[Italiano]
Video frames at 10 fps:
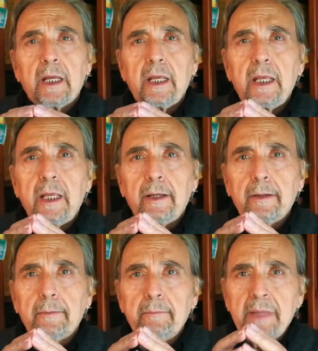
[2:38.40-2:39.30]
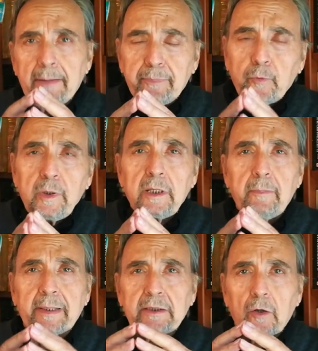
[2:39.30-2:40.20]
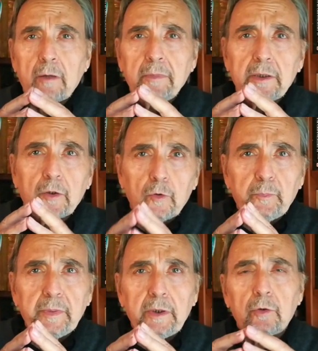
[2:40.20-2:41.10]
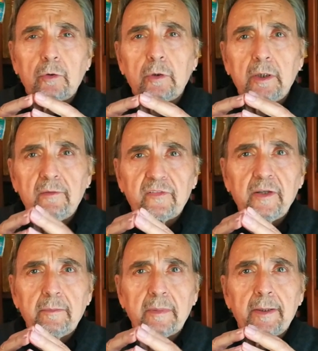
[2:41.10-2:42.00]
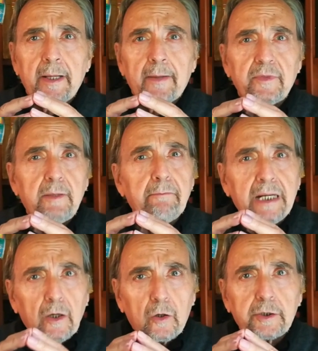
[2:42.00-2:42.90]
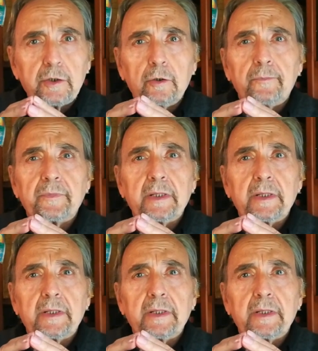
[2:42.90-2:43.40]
e mi ha quindi particolarmente colpito il film di Bellocchio,